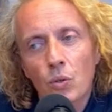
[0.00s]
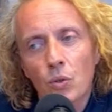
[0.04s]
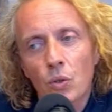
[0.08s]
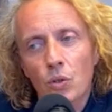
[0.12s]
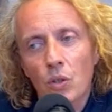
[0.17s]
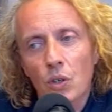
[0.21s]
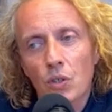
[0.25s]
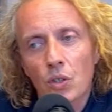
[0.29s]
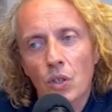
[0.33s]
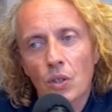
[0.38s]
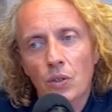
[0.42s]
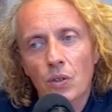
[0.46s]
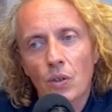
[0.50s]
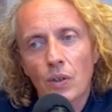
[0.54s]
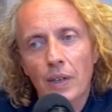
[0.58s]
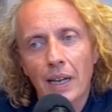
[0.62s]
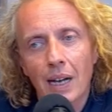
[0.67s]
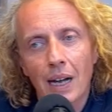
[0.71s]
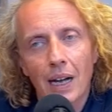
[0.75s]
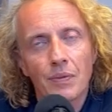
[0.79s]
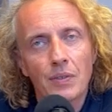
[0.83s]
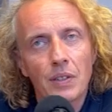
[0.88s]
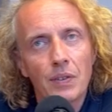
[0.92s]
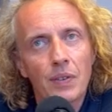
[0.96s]
Enfin, des
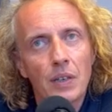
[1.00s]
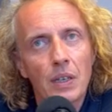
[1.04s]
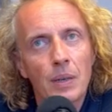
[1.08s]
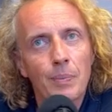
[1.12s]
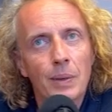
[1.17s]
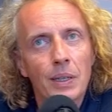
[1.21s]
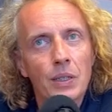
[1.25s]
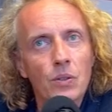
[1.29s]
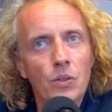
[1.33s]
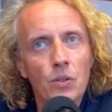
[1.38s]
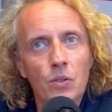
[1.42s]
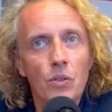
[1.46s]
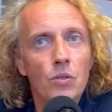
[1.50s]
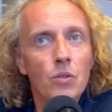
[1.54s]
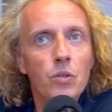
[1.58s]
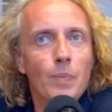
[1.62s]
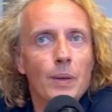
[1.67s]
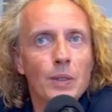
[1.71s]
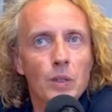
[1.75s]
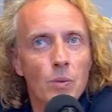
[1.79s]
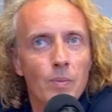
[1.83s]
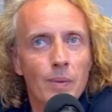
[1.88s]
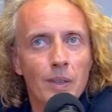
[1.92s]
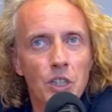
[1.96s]
mauvaises langues. Non, pas des mauvaises langues, parce qu'il
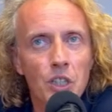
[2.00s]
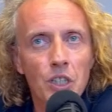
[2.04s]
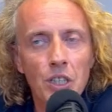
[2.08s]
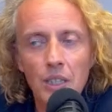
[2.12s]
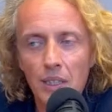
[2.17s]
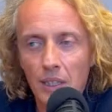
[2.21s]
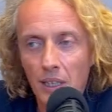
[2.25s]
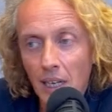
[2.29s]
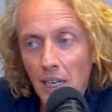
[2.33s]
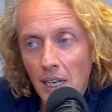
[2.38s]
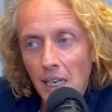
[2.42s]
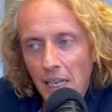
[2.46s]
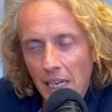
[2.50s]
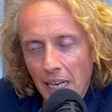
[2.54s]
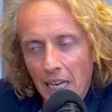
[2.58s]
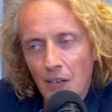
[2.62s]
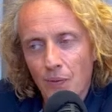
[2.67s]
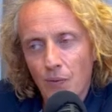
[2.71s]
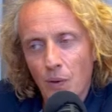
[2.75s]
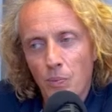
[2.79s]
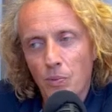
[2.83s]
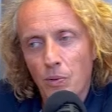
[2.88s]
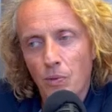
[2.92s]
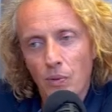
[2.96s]
y a même des gens proches qui,
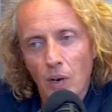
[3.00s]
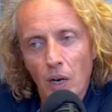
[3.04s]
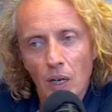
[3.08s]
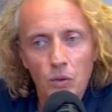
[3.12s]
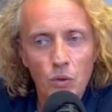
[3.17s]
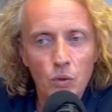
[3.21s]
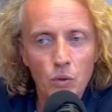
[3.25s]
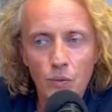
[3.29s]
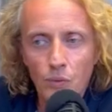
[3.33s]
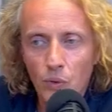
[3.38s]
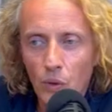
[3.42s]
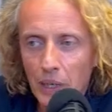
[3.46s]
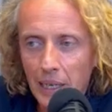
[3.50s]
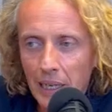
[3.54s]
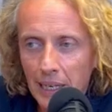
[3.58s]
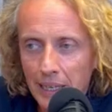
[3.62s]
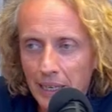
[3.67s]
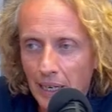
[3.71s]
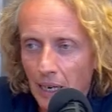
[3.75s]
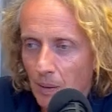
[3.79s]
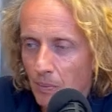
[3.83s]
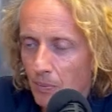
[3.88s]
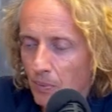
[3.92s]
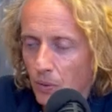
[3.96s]
pourraient dire et qui le
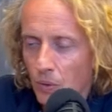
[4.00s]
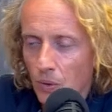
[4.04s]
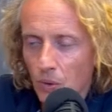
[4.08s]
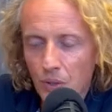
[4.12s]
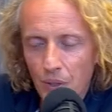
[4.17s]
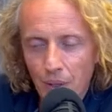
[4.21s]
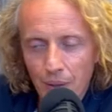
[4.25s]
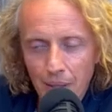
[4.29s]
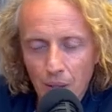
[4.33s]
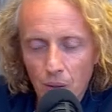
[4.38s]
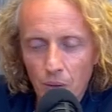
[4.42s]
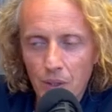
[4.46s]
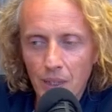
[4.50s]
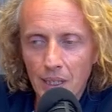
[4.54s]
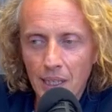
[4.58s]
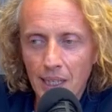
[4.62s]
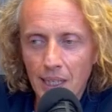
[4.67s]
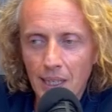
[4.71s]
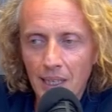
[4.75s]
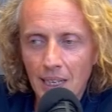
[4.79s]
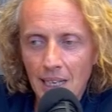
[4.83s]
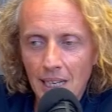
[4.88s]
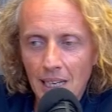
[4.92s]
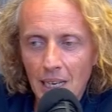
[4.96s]
disent, qui m'ont mhm. dit que
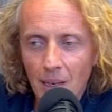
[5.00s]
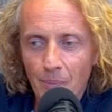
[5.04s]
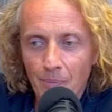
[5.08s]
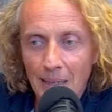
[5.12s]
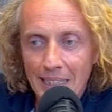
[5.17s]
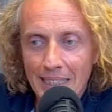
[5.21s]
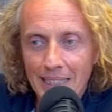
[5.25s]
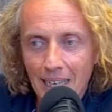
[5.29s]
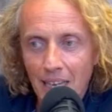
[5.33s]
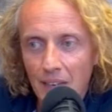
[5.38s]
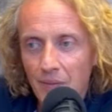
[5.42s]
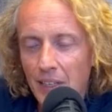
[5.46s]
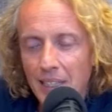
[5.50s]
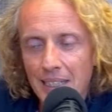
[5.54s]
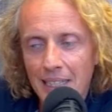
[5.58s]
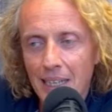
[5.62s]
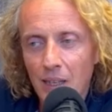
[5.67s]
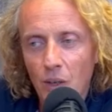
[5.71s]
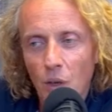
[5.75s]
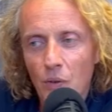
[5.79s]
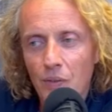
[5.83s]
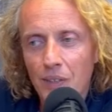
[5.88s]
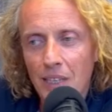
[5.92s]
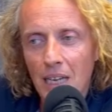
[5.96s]
c'était un mhm. peu trop, et je,
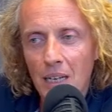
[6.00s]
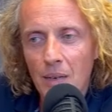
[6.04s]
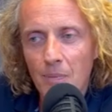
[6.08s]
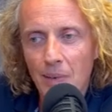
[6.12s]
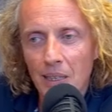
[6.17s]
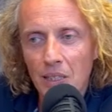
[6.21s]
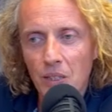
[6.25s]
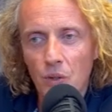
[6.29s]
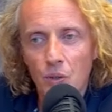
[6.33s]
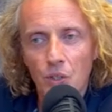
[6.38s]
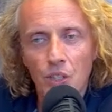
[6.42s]
peux le concevoir.